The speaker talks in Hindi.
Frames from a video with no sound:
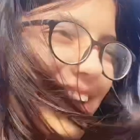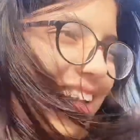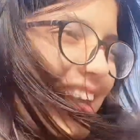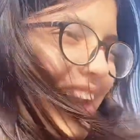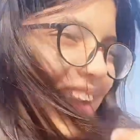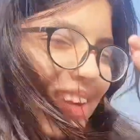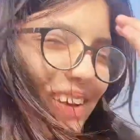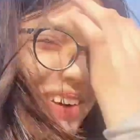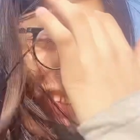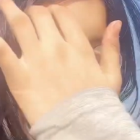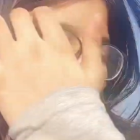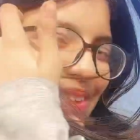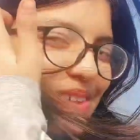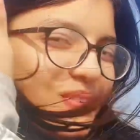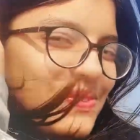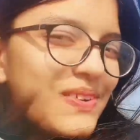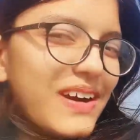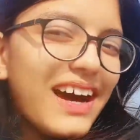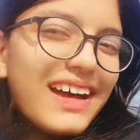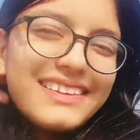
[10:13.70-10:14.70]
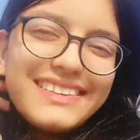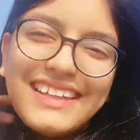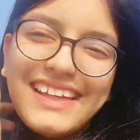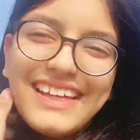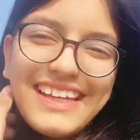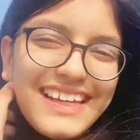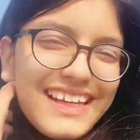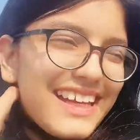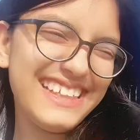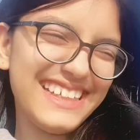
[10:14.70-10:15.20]
कई लोग तो धूप में आते
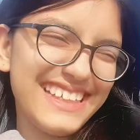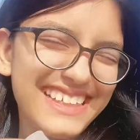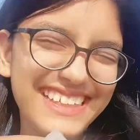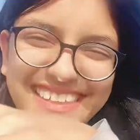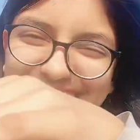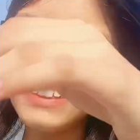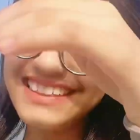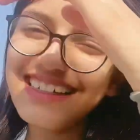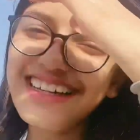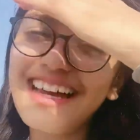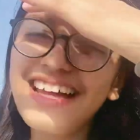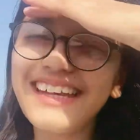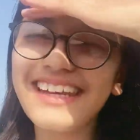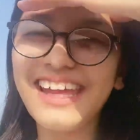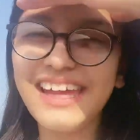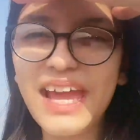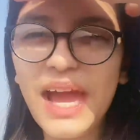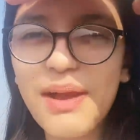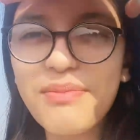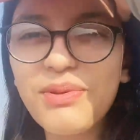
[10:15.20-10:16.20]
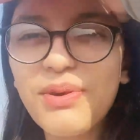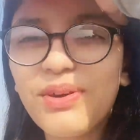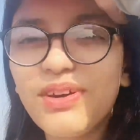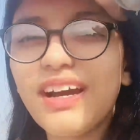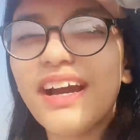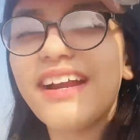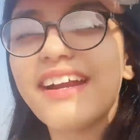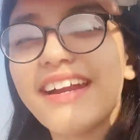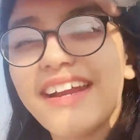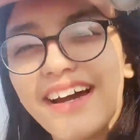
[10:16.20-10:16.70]
ही नहीं है नहीं आप लोगों
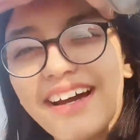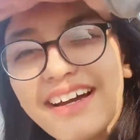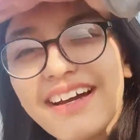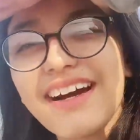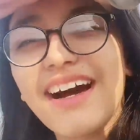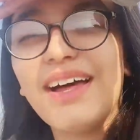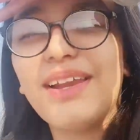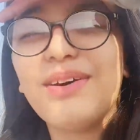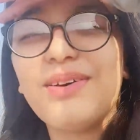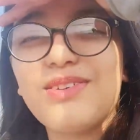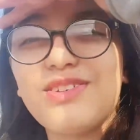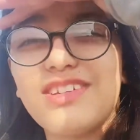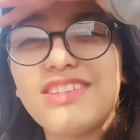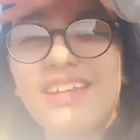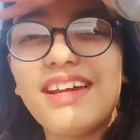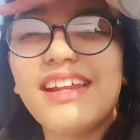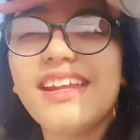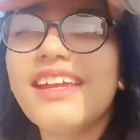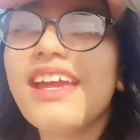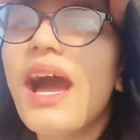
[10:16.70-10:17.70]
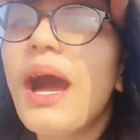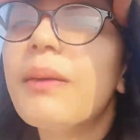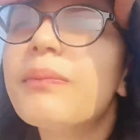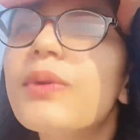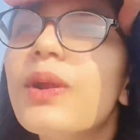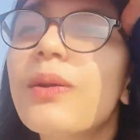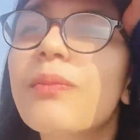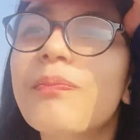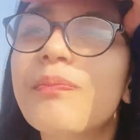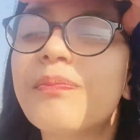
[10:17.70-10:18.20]
का रंग काला हो जाता है नहीं आप
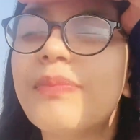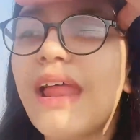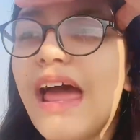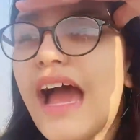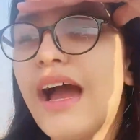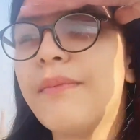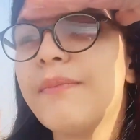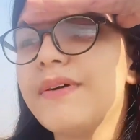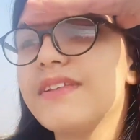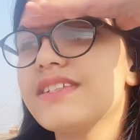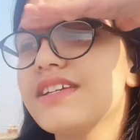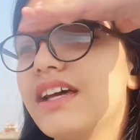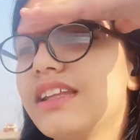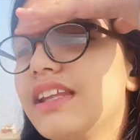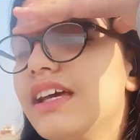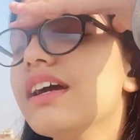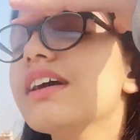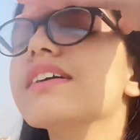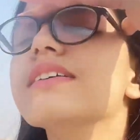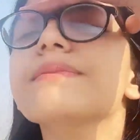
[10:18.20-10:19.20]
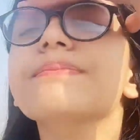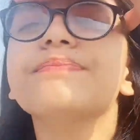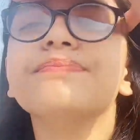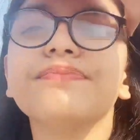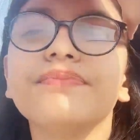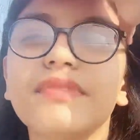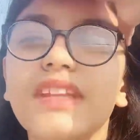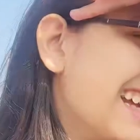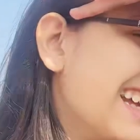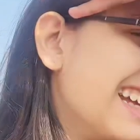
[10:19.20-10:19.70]
लोग ब्लैक बन जाते हैं
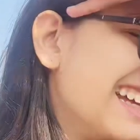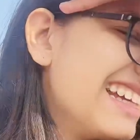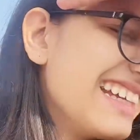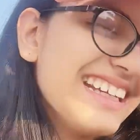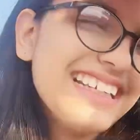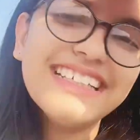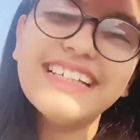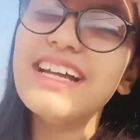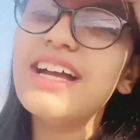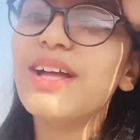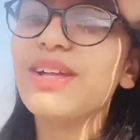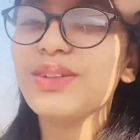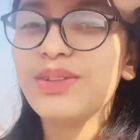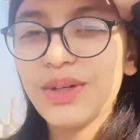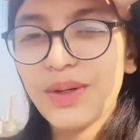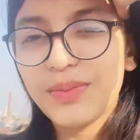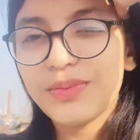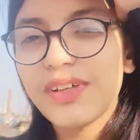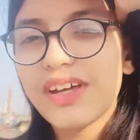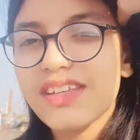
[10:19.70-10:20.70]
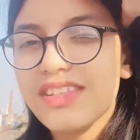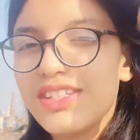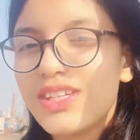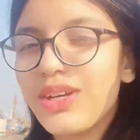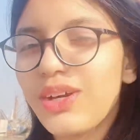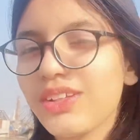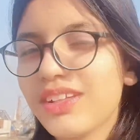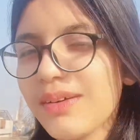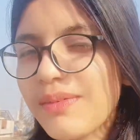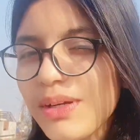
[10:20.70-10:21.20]
तो धूप तो अच्छी
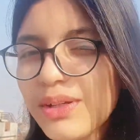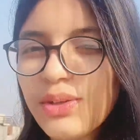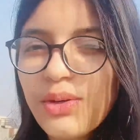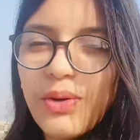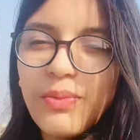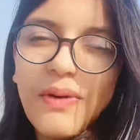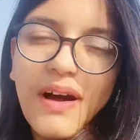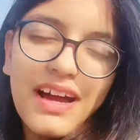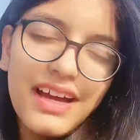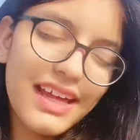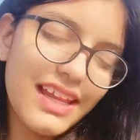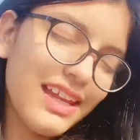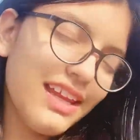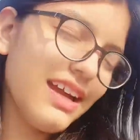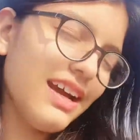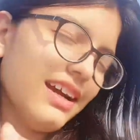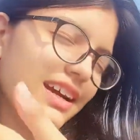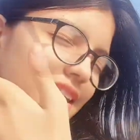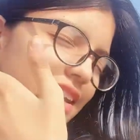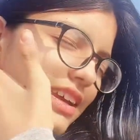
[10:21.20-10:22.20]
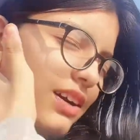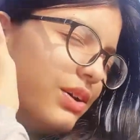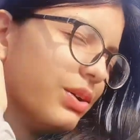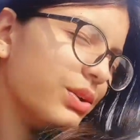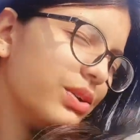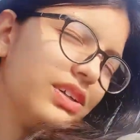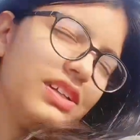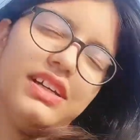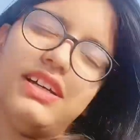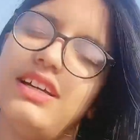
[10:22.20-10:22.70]
होती है भाई धूप आके लिया करें
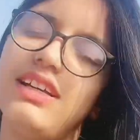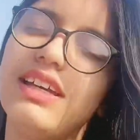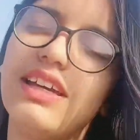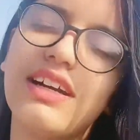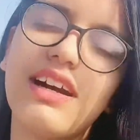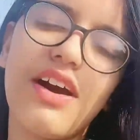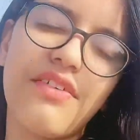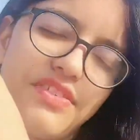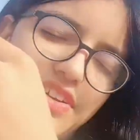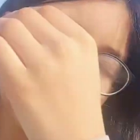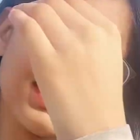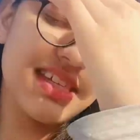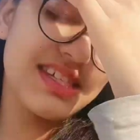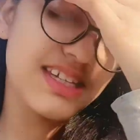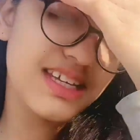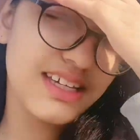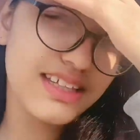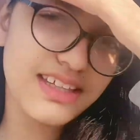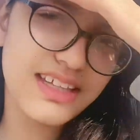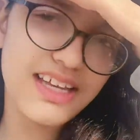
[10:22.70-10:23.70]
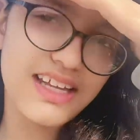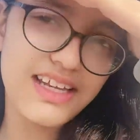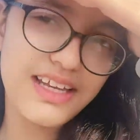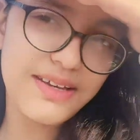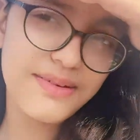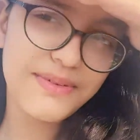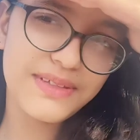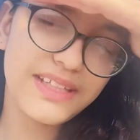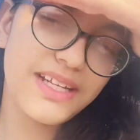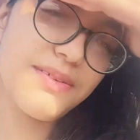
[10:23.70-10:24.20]
और ये काफ़ी ज़्यादा सेहत के
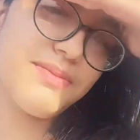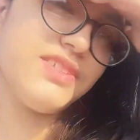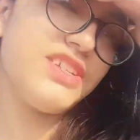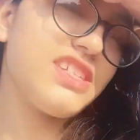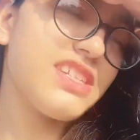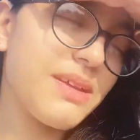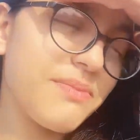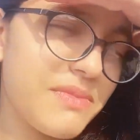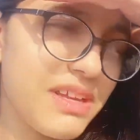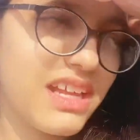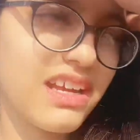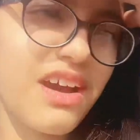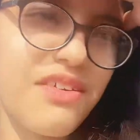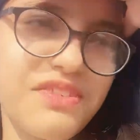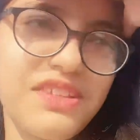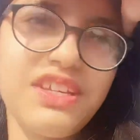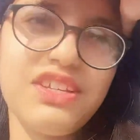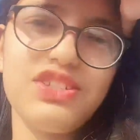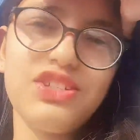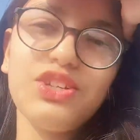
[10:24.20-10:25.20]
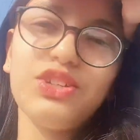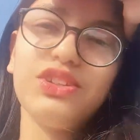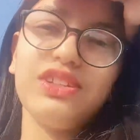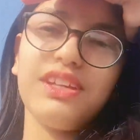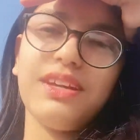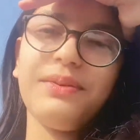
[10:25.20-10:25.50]
लिए मतलब जिसम के लिए काफ़ी ज़्यादा अच्छी होती